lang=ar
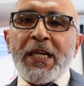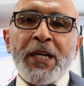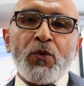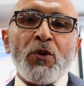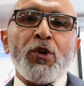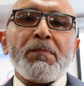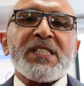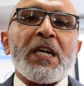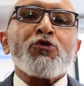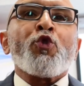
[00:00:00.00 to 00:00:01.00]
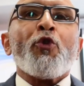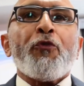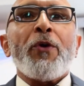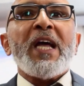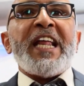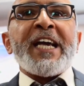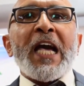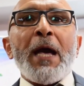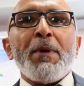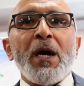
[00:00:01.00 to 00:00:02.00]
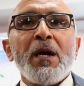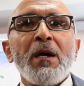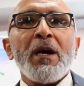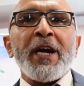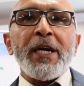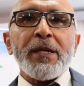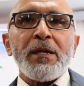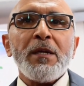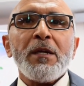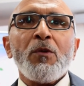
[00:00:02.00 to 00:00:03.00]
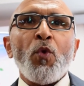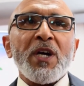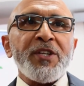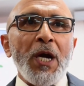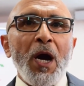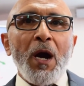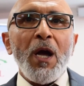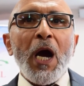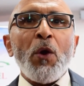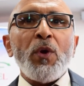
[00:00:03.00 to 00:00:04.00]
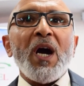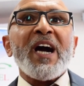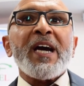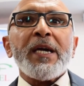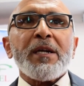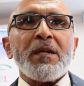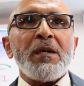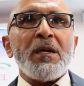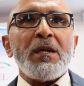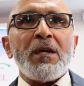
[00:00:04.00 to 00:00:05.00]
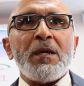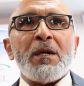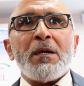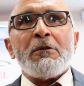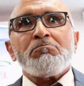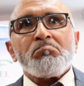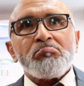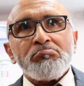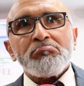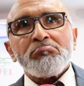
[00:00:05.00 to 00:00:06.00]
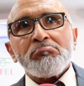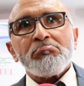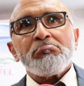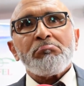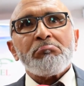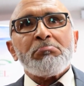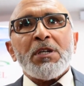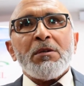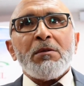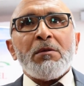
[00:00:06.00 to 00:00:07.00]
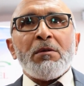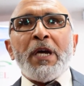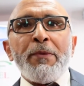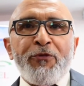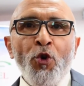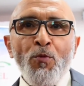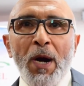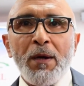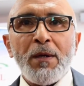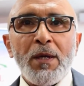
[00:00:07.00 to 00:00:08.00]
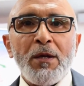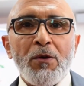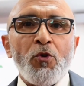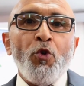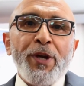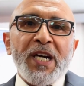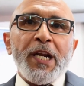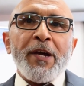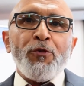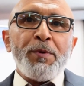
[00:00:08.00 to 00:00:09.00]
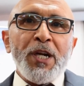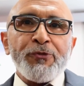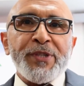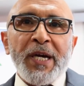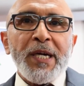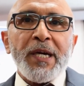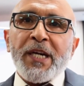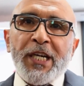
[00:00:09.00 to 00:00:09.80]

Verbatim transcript: لانه كيقول لك مثلا ظروف الاقامه غير واضحه او لا غير آه، آه، غير مفهومه وحنا كنعرفوا بانه السائق راه